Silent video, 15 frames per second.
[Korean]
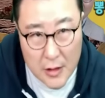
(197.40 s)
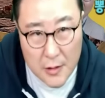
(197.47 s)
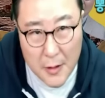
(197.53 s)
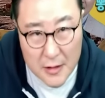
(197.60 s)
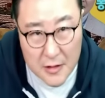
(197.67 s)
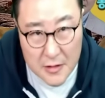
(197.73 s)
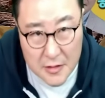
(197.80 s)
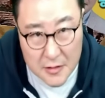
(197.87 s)

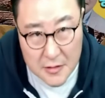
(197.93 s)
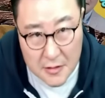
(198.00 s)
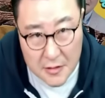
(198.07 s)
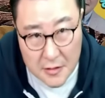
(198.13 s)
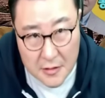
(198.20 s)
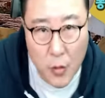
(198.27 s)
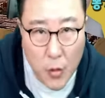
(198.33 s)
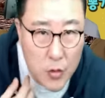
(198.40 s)
일반인들은
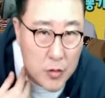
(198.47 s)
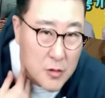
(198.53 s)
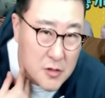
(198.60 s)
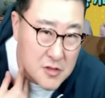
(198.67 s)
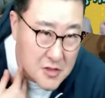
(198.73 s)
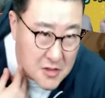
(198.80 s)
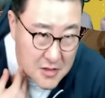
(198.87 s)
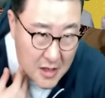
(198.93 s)
목을
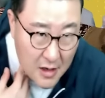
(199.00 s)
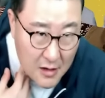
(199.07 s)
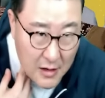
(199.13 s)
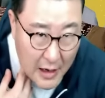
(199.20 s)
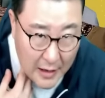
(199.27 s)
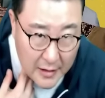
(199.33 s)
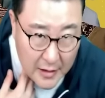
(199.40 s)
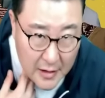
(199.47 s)
찌를 생각을
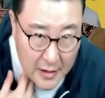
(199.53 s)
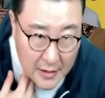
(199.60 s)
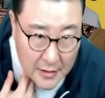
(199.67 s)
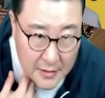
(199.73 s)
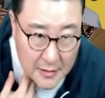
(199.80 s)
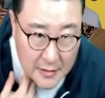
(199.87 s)
안해